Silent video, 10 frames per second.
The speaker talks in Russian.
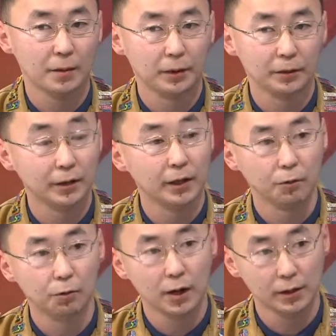половина
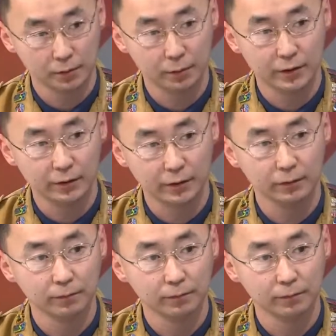июля месяца.